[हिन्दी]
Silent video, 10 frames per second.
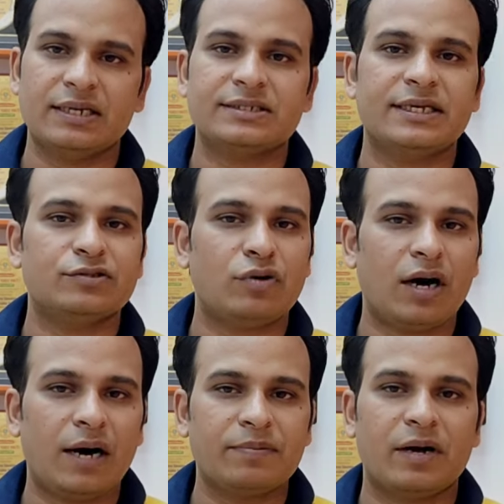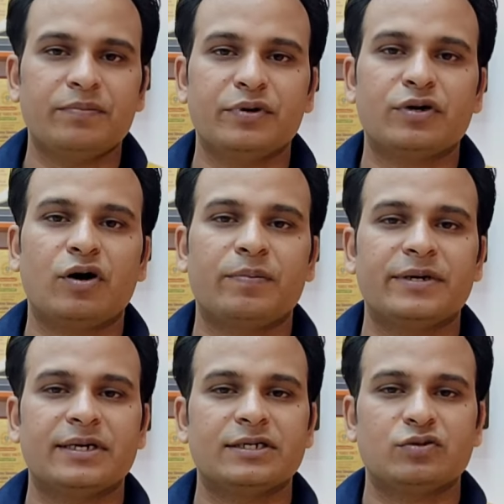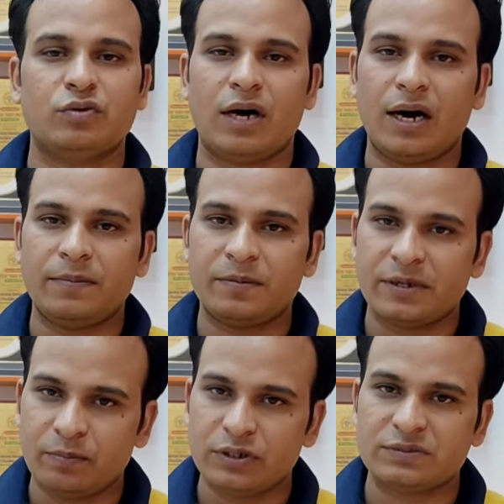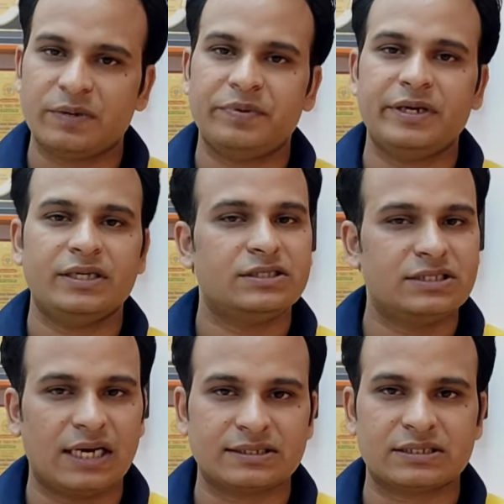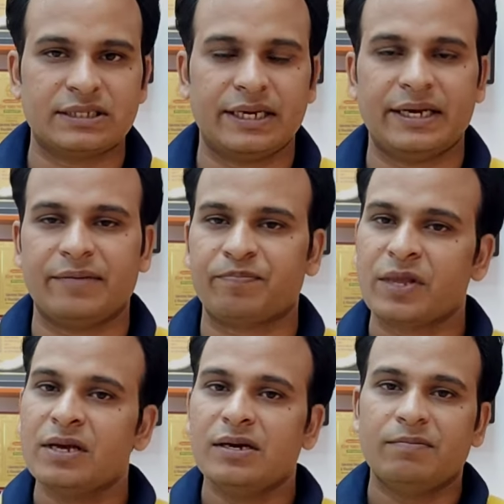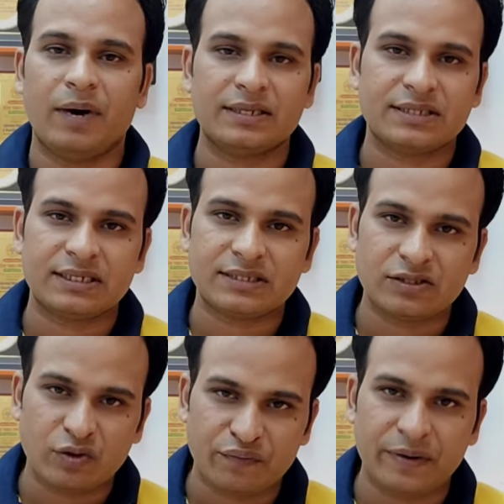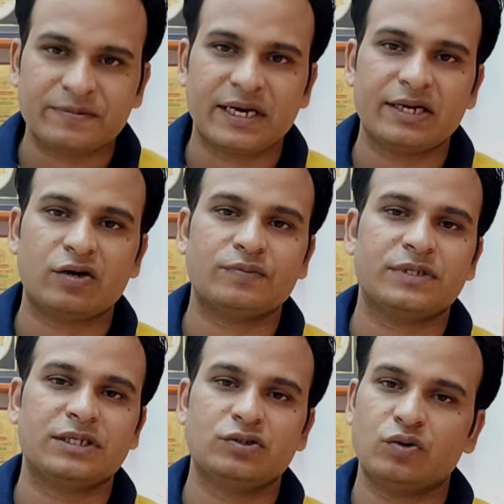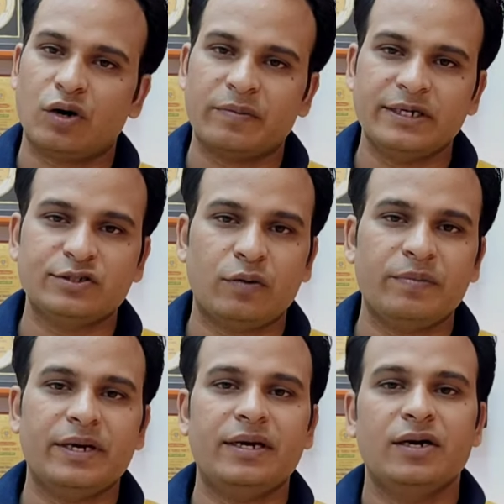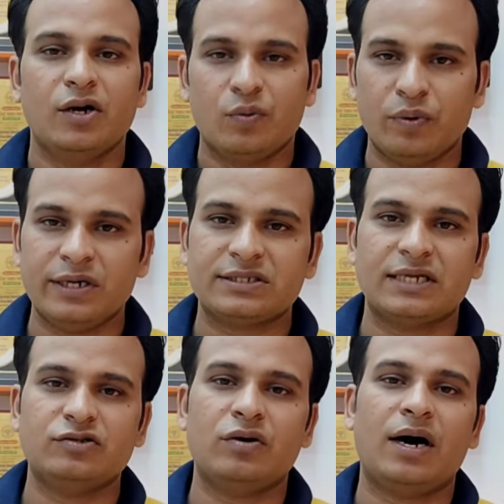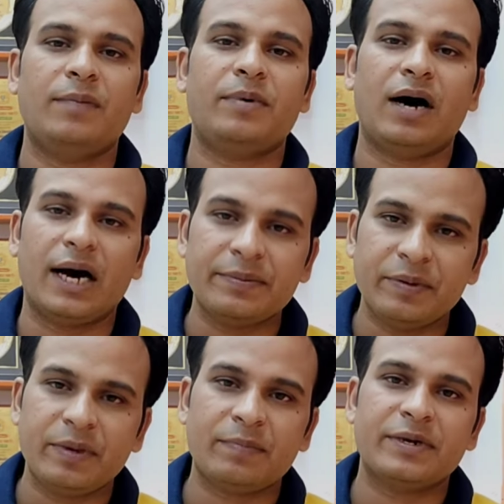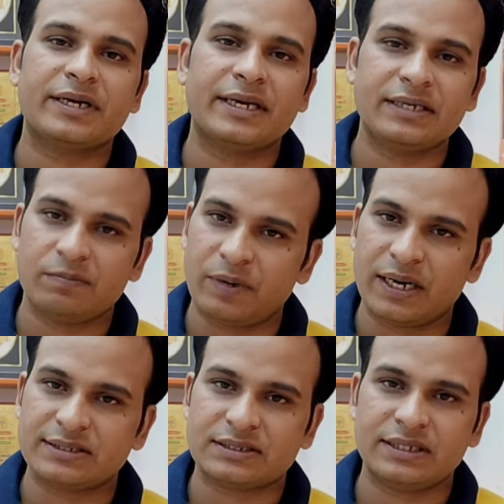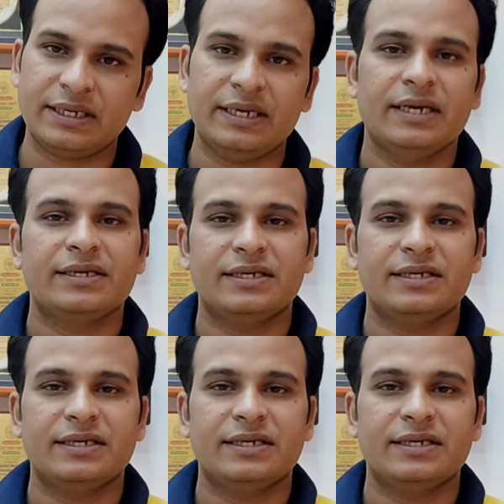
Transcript: कर लेते हैं तो आप कंप्यूटर ऑपरेटर के थ्रू आप अपना पुलिस में भी जा सकते हैं बात करें साथियों फिफ्थ करियर ऑप्शन की जो गवर्नमेंट जॉब में है वो है साथियों आप आर्मी में अपना करियर बना सकते हैं